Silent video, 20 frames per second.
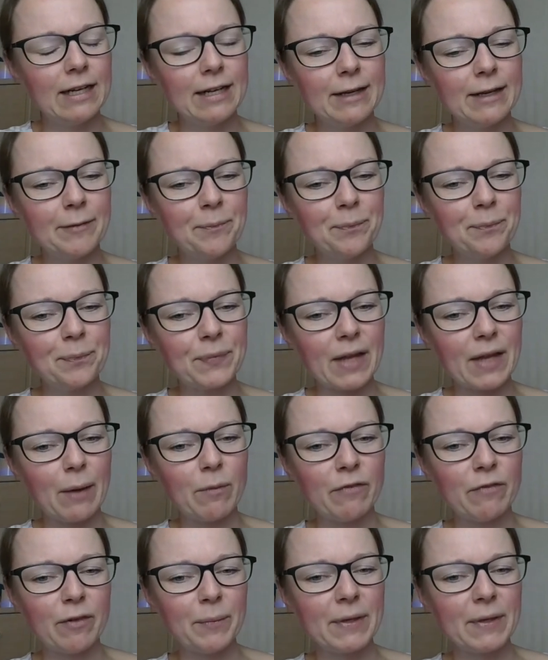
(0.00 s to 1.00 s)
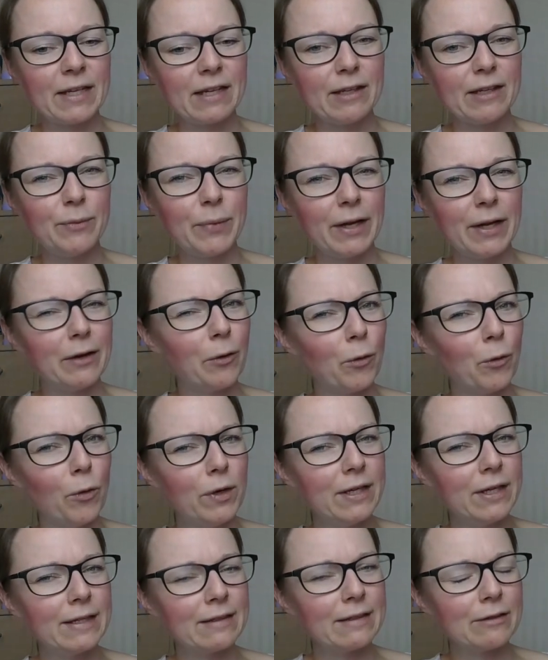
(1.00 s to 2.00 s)
ähm, aber wenn man dann die
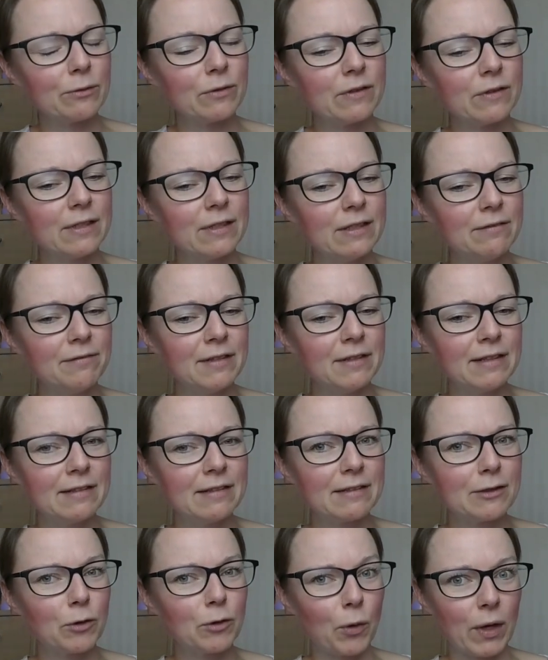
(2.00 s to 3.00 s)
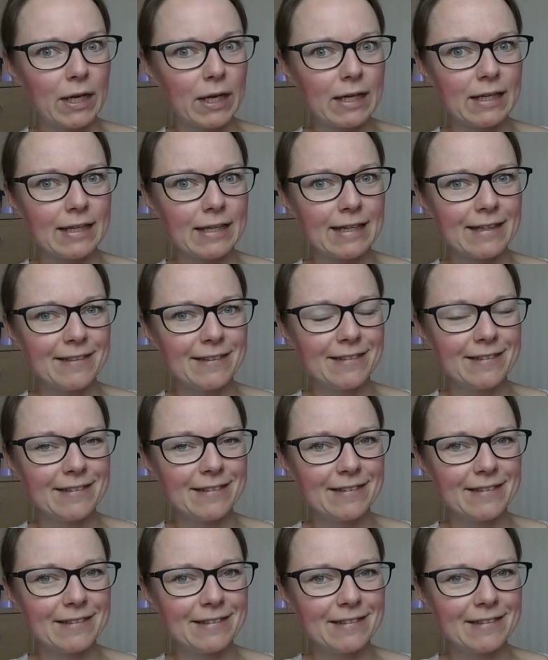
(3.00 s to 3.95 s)
Banderole dazu sieht, wird es deutlich.